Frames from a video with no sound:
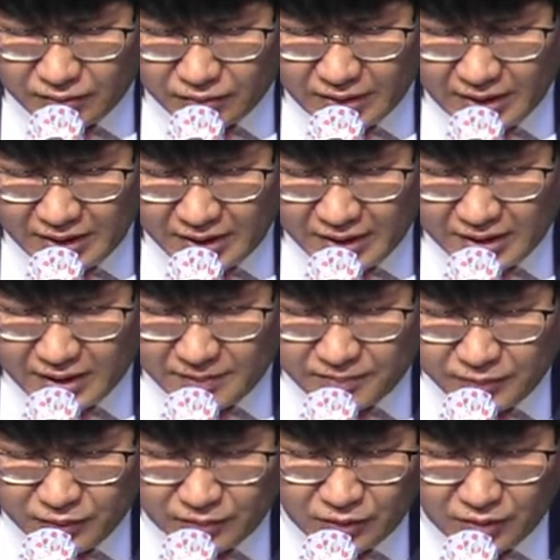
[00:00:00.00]
우리에게
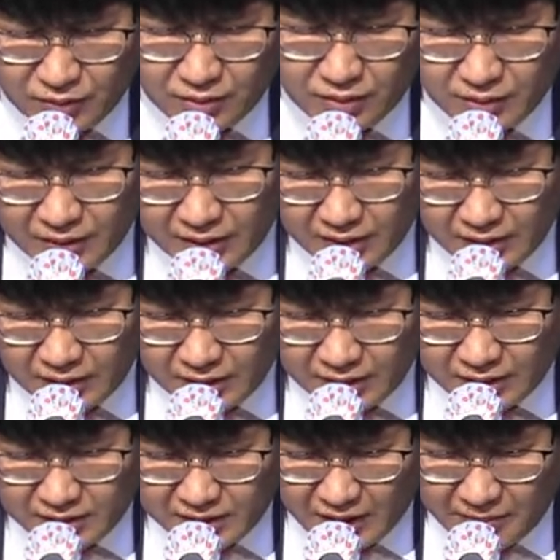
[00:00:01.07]
기쁨으로
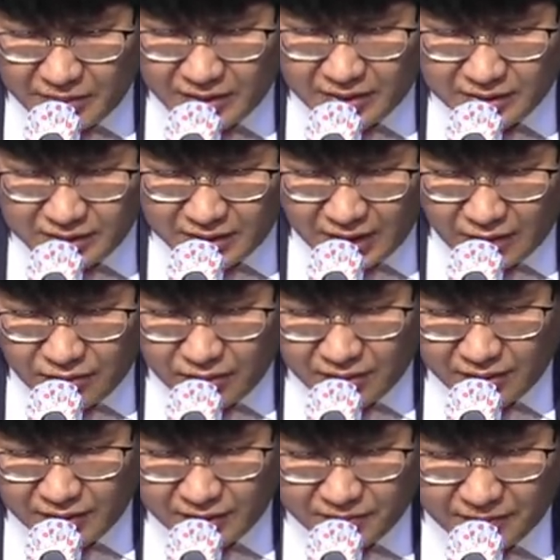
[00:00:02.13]
새벽을 깨워
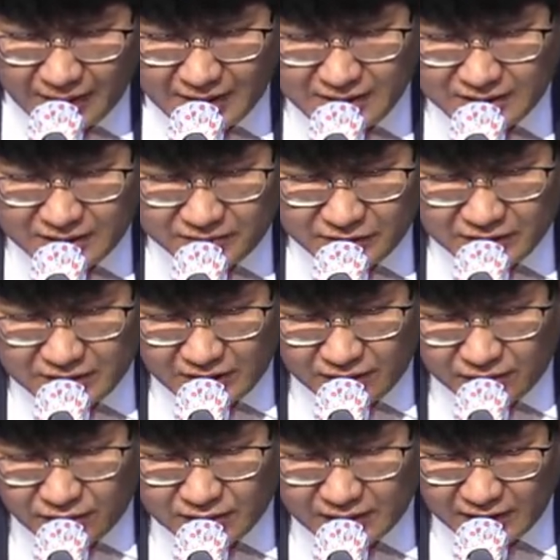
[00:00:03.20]
말씀을
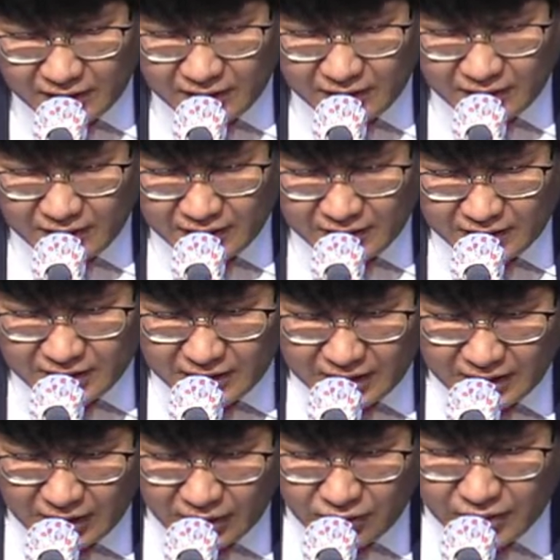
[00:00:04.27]
찾고자 이 자리에
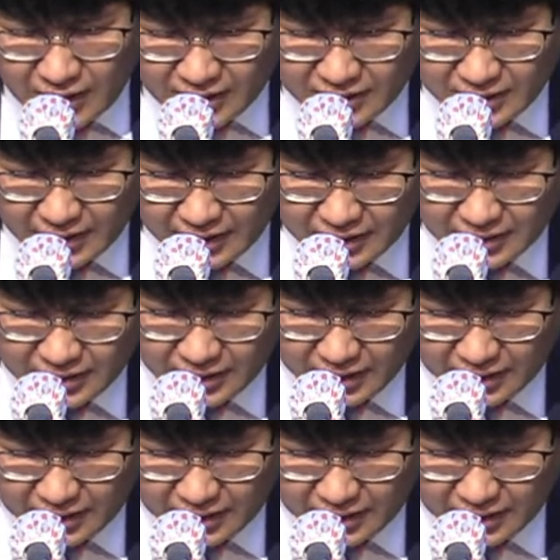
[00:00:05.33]
나오게 하신 하나님께